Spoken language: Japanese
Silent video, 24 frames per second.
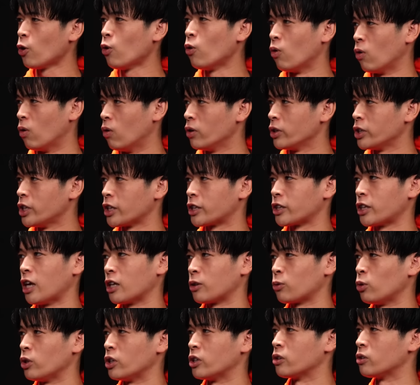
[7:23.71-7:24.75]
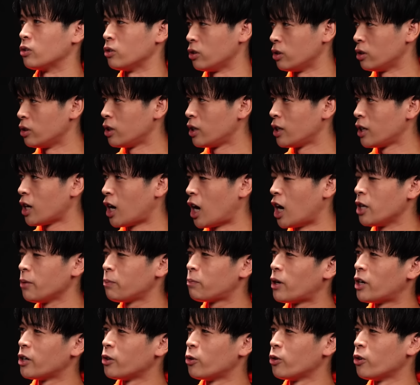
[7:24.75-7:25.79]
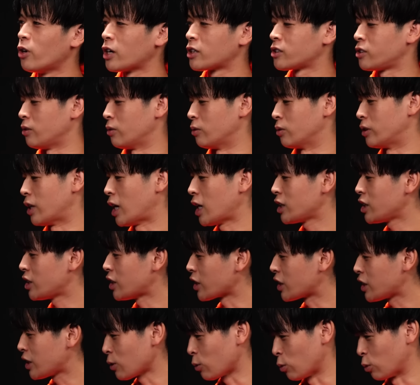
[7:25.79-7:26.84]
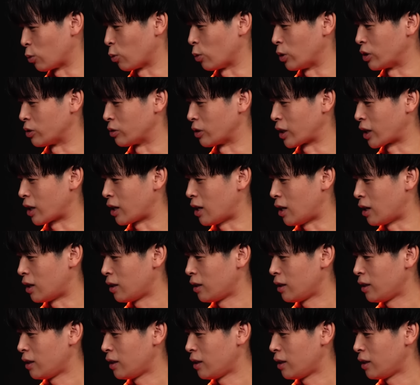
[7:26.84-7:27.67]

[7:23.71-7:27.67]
今日やったトリックハイパーヨーヨーアクセルの大事な基礎のトリックだから